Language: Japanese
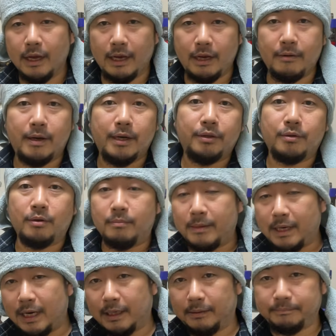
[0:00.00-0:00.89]
えー、割と、
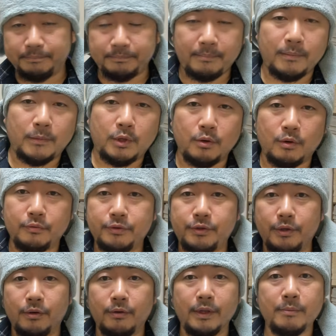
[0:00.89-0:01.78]
まあ、うんと、
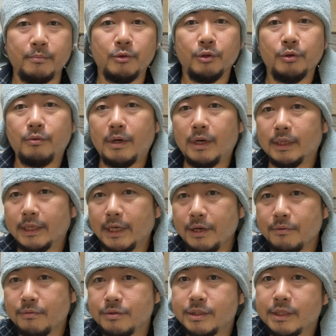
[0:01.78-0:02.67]
袋のものは
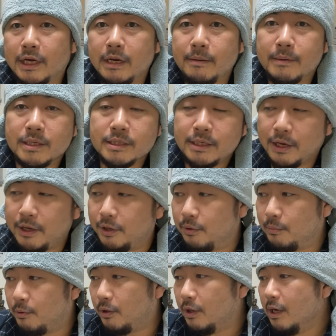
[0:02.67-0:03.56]
体力使いますけれ
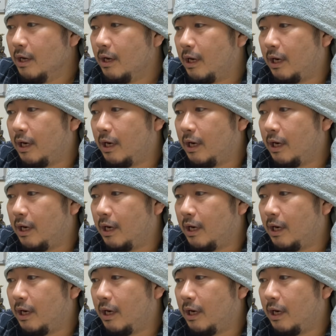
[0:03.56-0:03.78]
ども、